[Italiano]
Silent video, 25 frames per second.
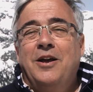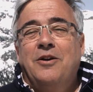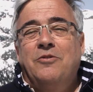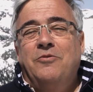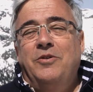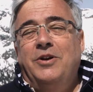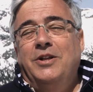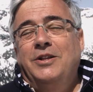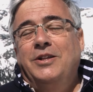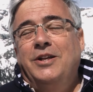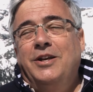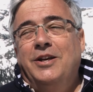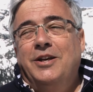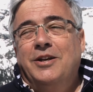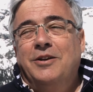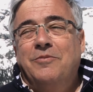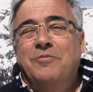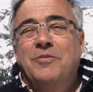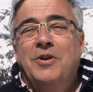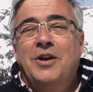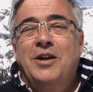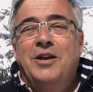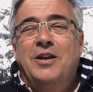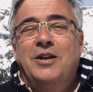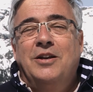Quindi
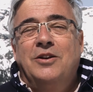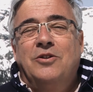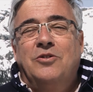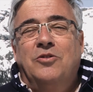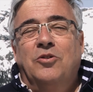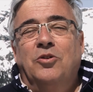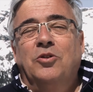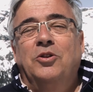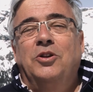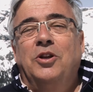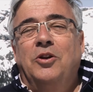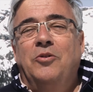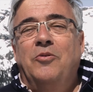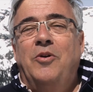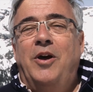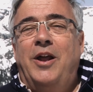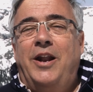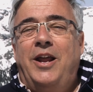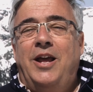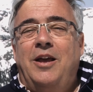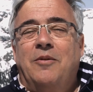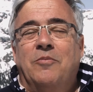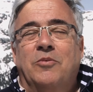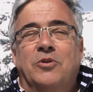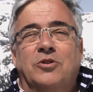
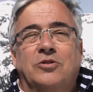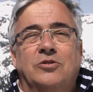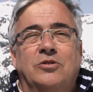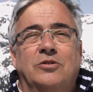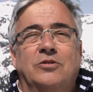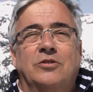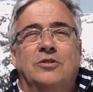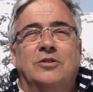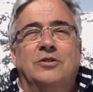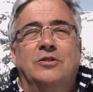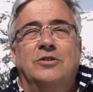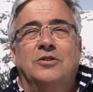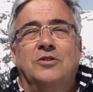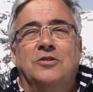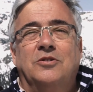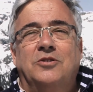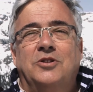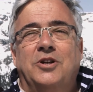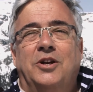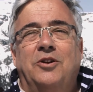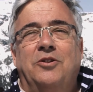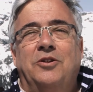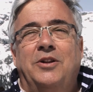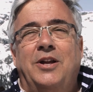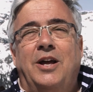continueremo, Sono,
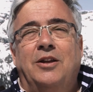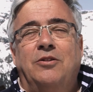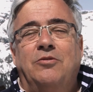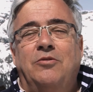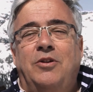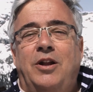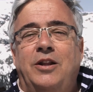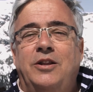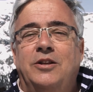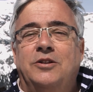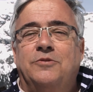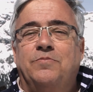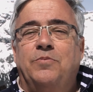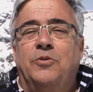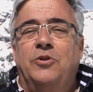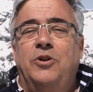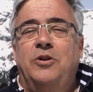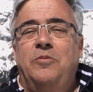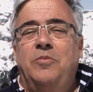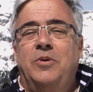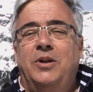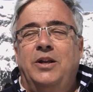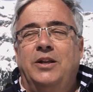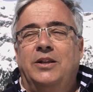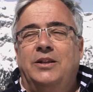ci hanno dato una
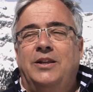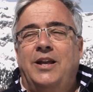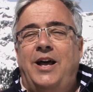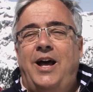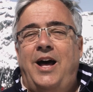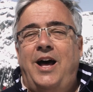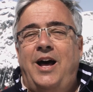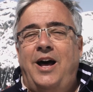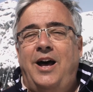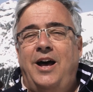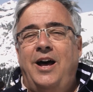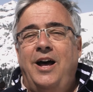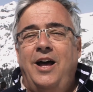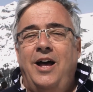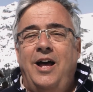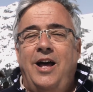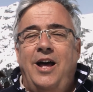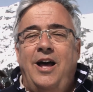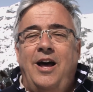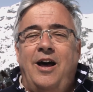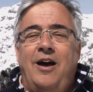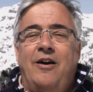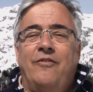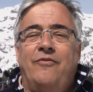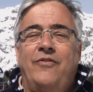disponibilità
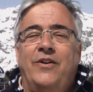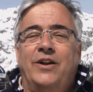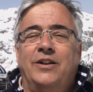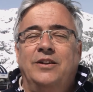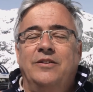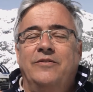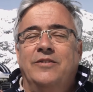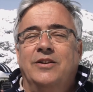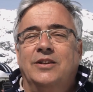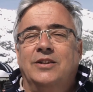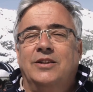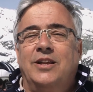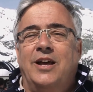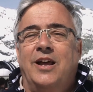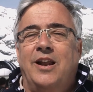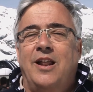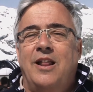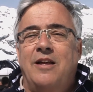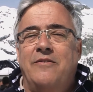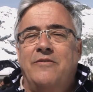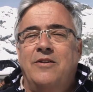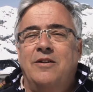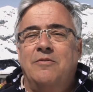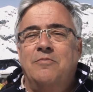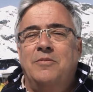a far diventare
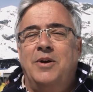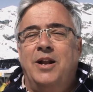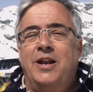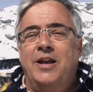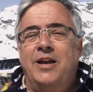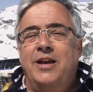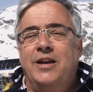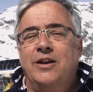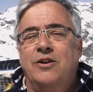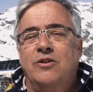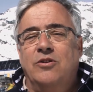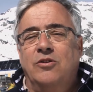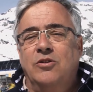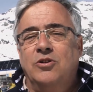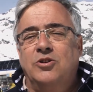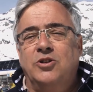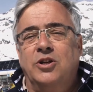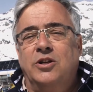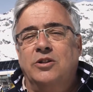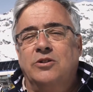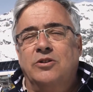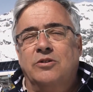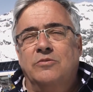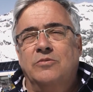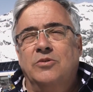la Valmalenco il
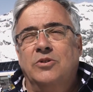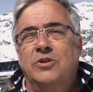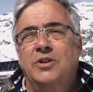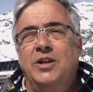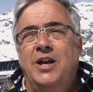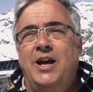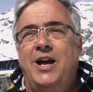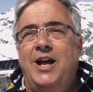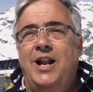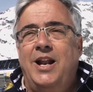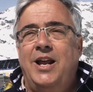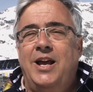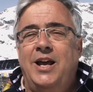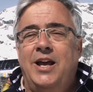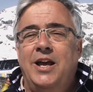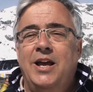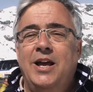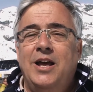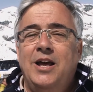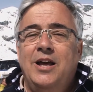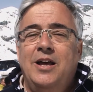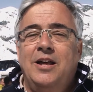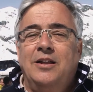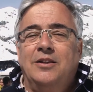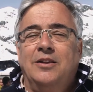centro mondiale
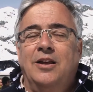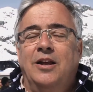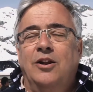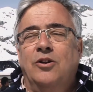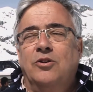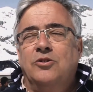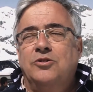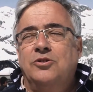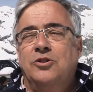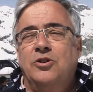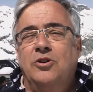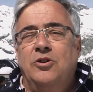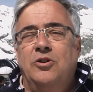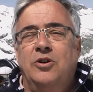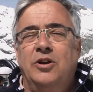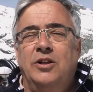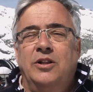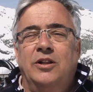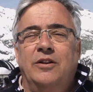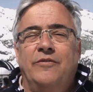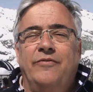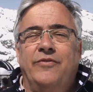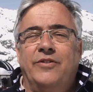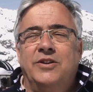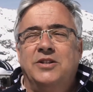dello snow e
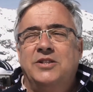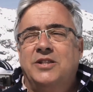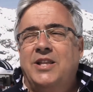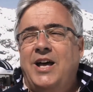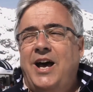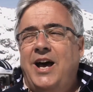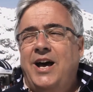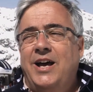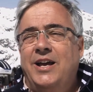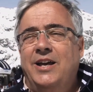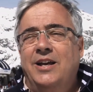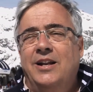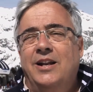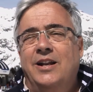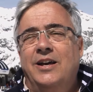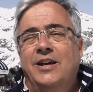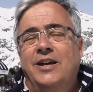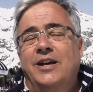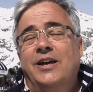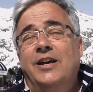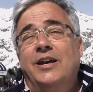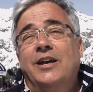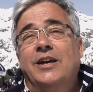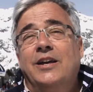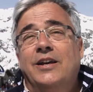del freestyle
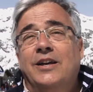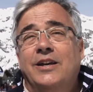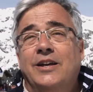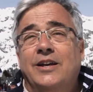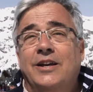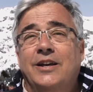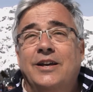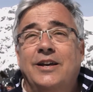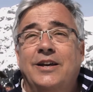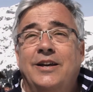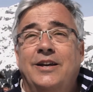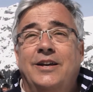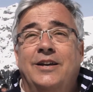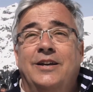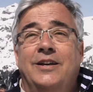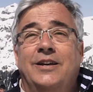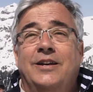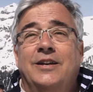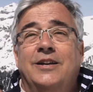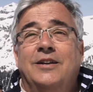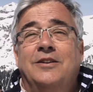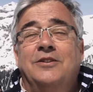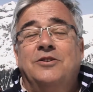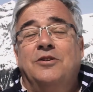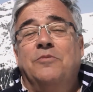e
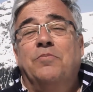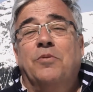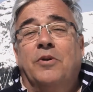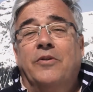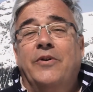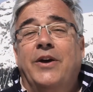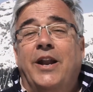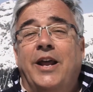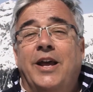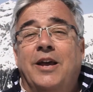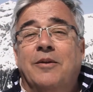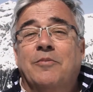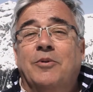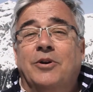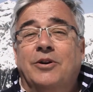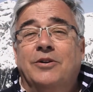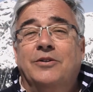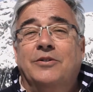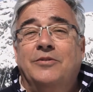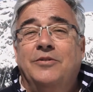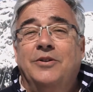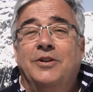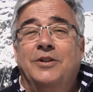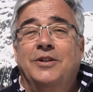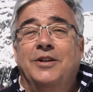ci proveremo,
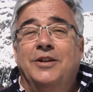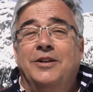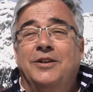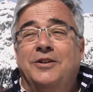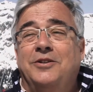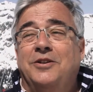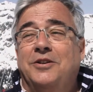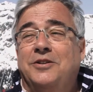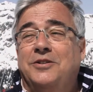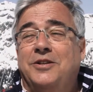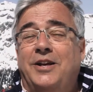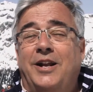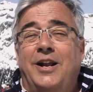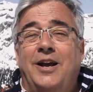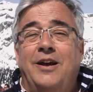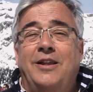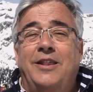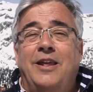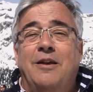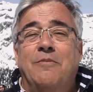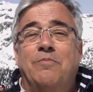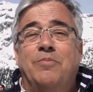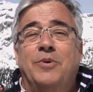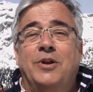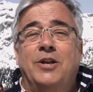quindi ci sarà
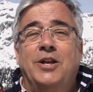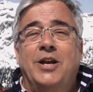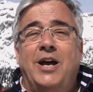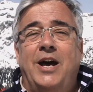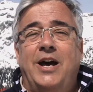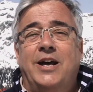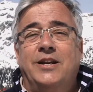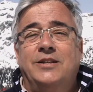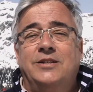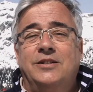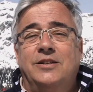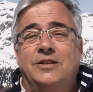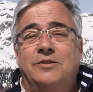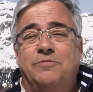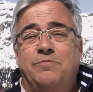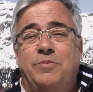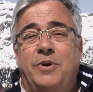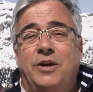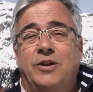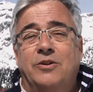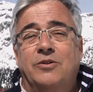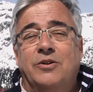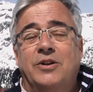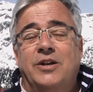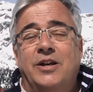da impegnarsi,
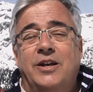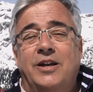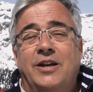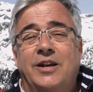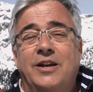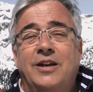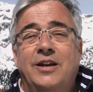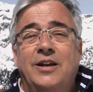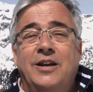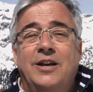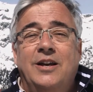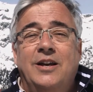spero che